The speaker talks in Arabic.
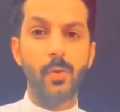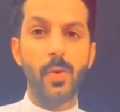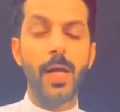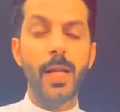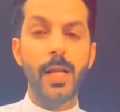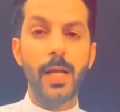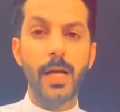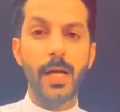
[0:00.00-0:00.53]

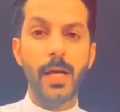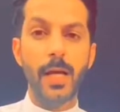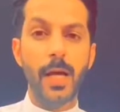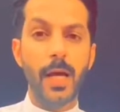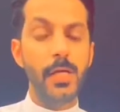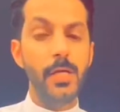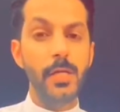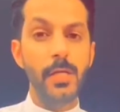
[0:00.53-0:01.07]
ولا
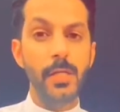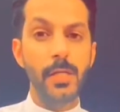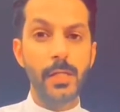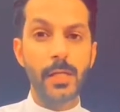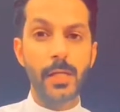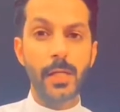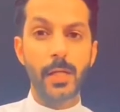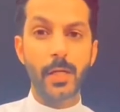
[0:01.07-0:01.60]

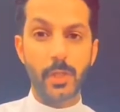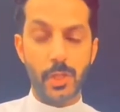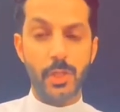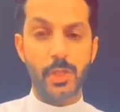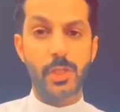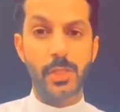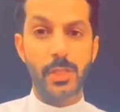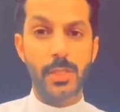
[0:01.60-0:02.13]
أي
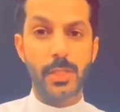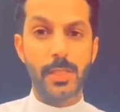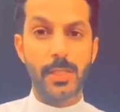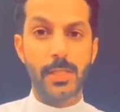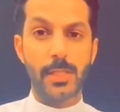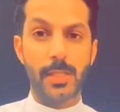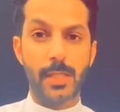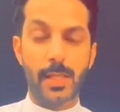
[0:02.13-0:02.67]
قرش
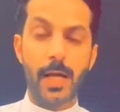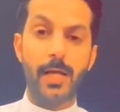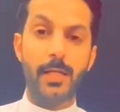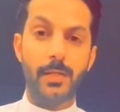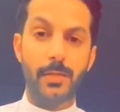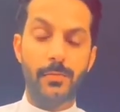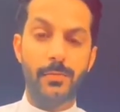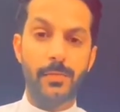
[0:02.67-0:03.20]

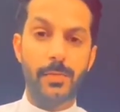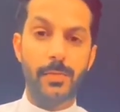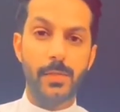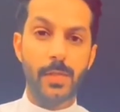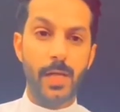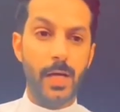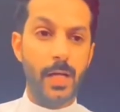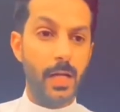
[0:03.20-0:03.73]
تكاليف
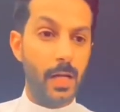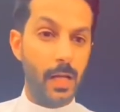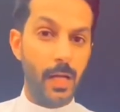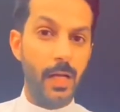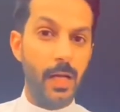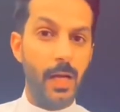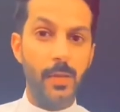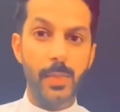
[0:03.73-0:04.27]
على
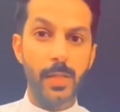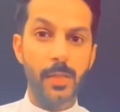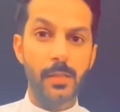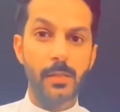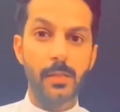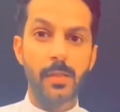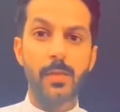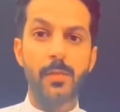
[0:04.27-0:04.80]
الغلابه
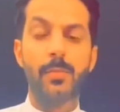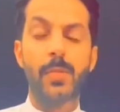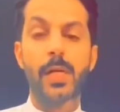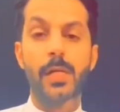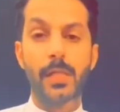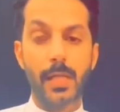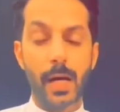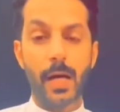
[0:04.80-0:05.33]

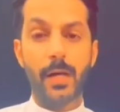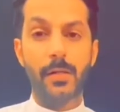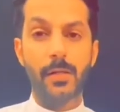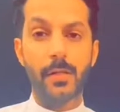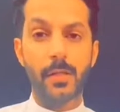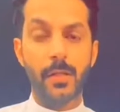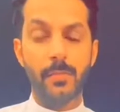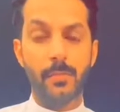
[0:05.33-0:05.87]
بل كان
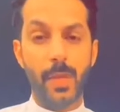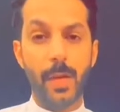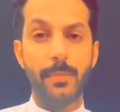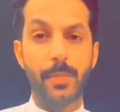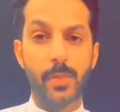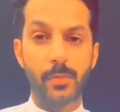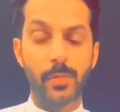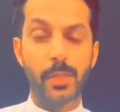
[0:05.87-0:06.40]

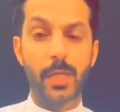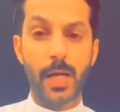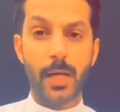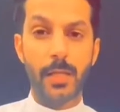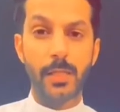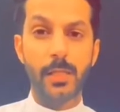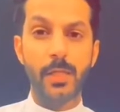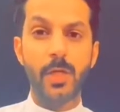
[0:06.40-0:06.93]
محمد
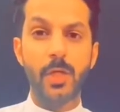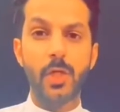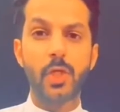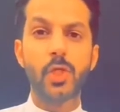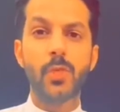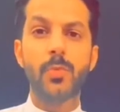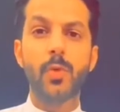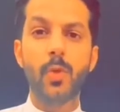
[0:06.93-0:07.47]
مشالي
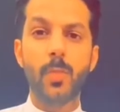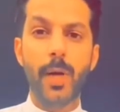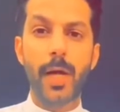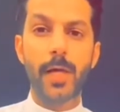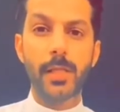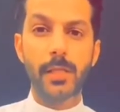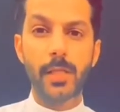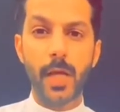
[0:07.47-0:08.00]
يجيب لهم
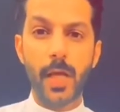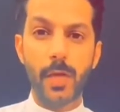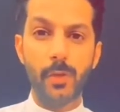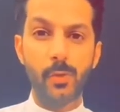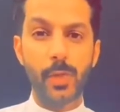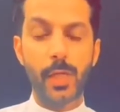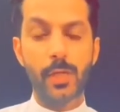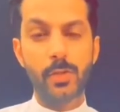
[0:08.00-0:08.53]
حتى
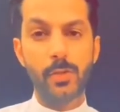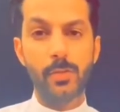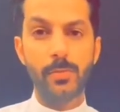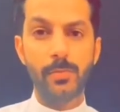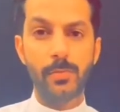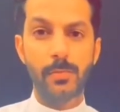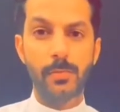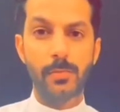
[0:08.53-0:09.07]

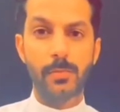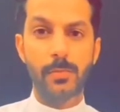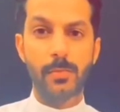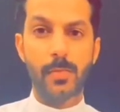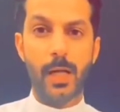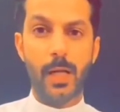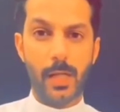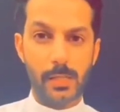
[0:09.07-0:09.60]
ادويتهم
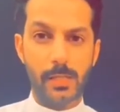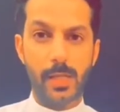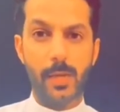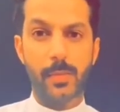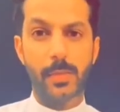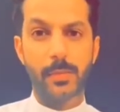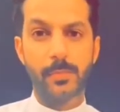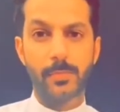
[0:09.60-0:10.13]
على
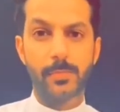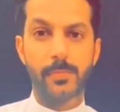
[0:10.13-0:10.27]
حسابه.